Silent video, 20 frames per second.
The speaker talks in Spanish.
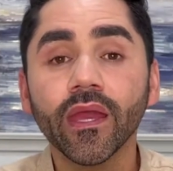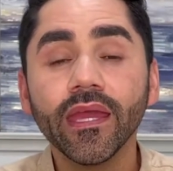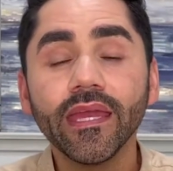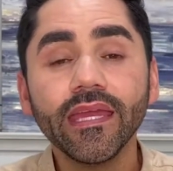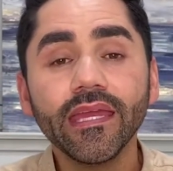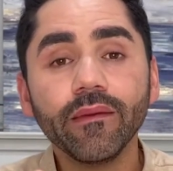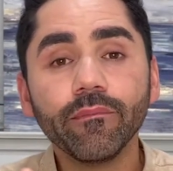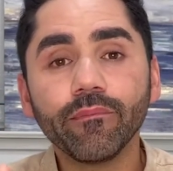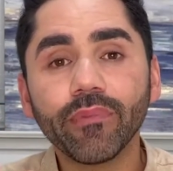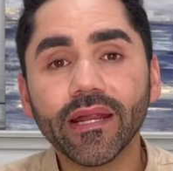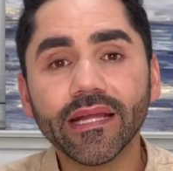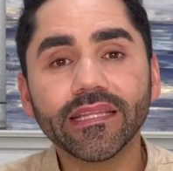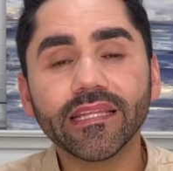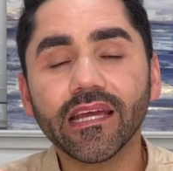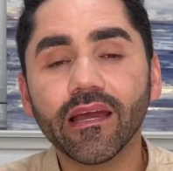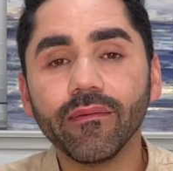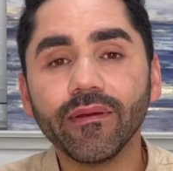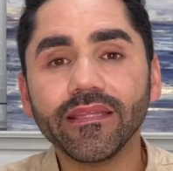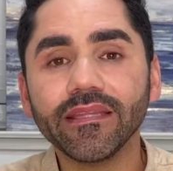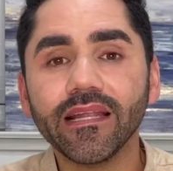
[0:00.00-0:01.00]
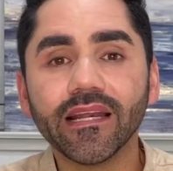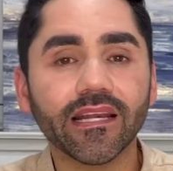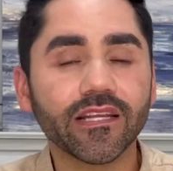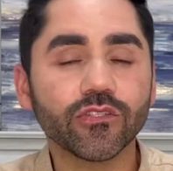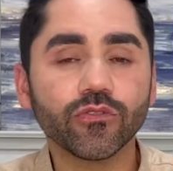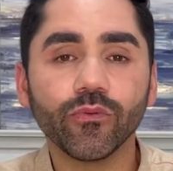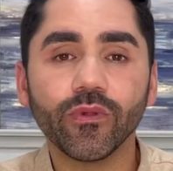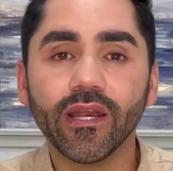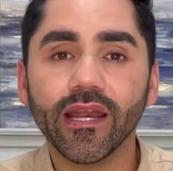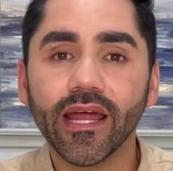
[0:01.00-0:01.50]
Y prácticamente el
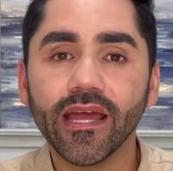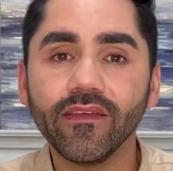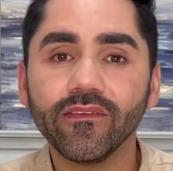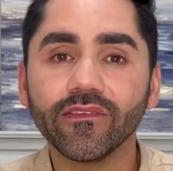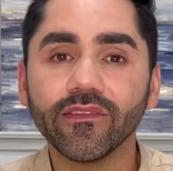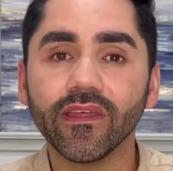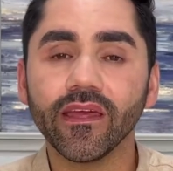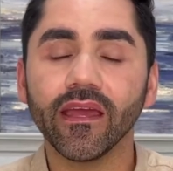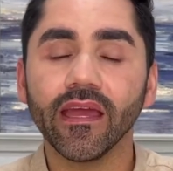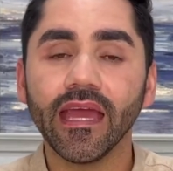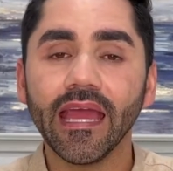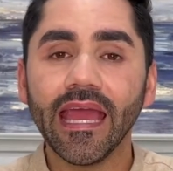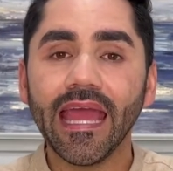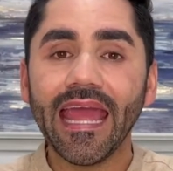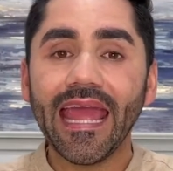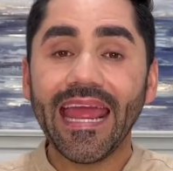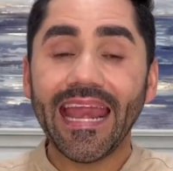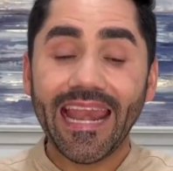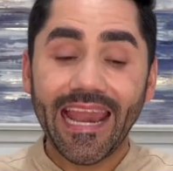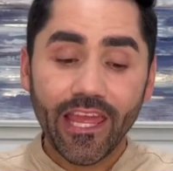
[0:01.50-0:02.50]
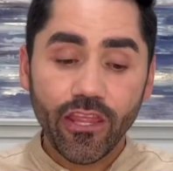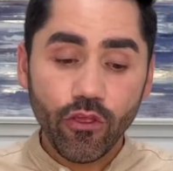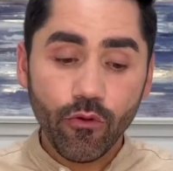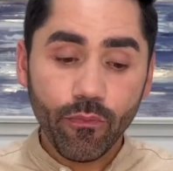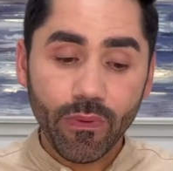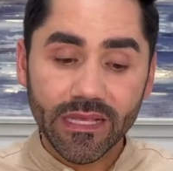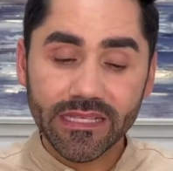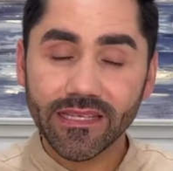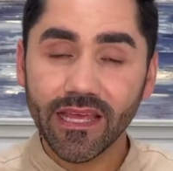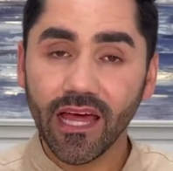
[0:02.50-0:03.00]
resumen era este el año
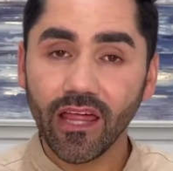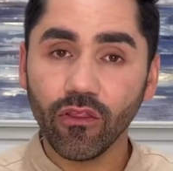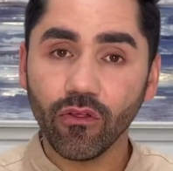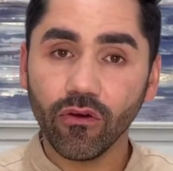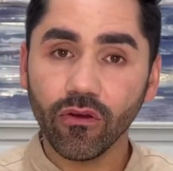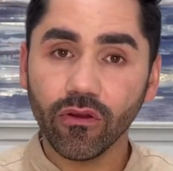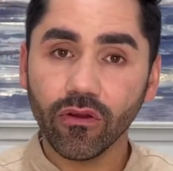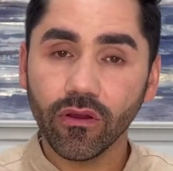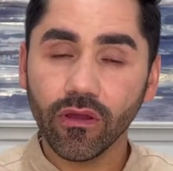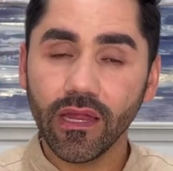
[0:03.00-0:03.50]
pasado,